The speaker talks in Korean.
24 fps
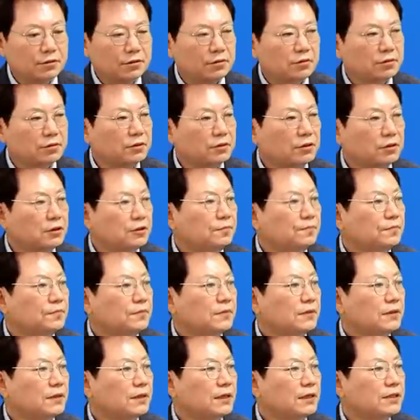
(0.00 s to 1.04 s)
조금
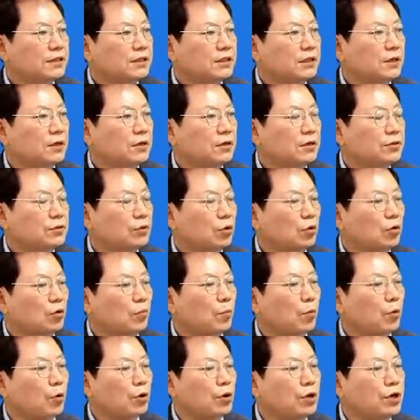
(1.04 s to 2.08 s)
네, 지난번에는
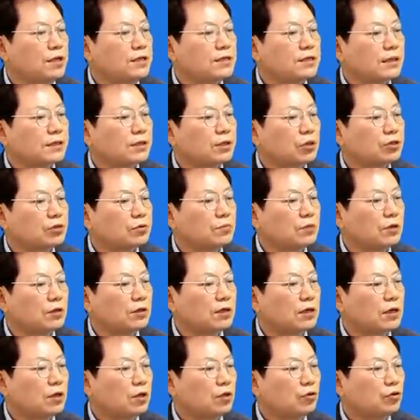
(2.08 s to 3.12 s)
서로 보이는
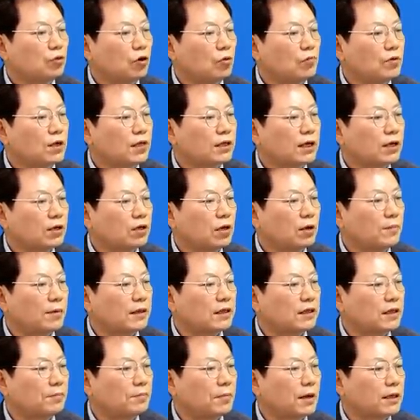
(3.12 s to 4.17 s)
상태였으면 너무나 당연한
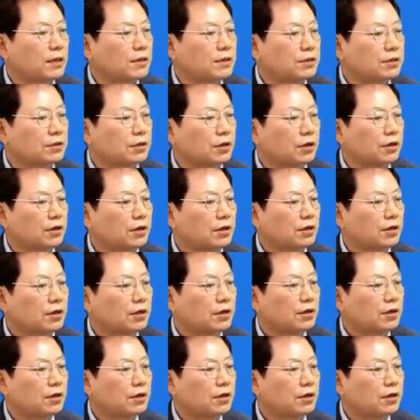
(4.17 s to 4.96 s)
백대빵이죠.